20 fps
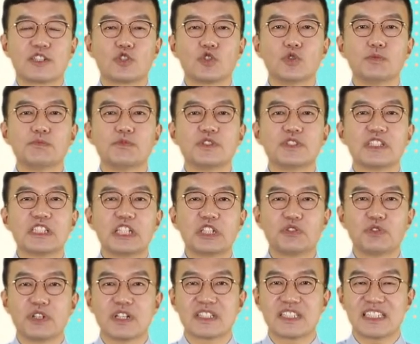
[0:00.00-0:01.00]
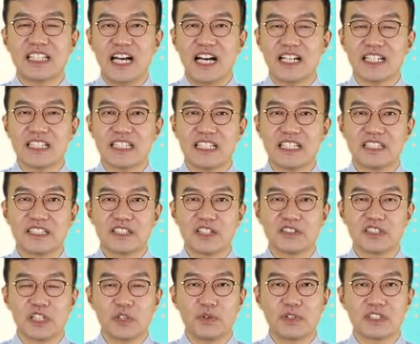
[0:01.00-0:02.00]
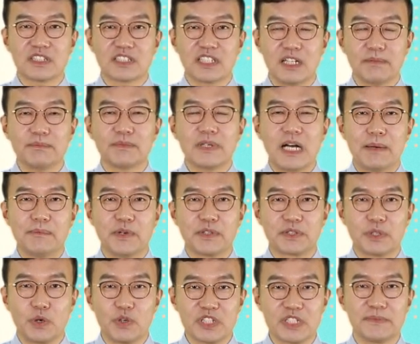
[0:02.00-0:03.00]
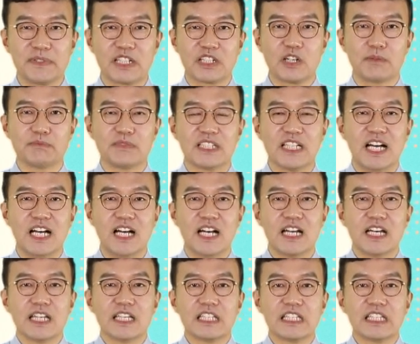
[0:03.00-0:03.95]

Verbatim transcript: 꿈은 이루어지다. 2002년 월드컵 한번 떠올리시면 될 겁니다.